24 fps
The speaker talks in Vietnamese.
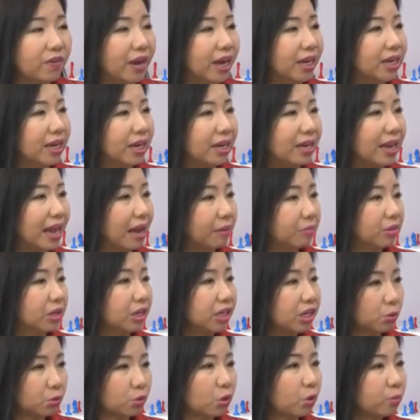phải là làm được
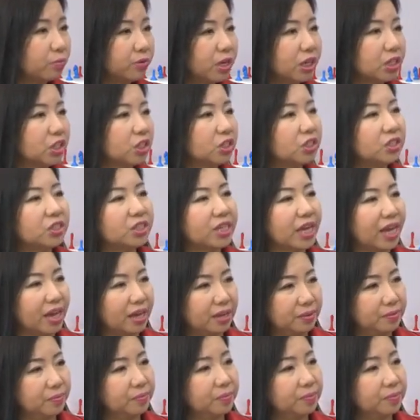cái điều tốt nhất cho đứa trẻ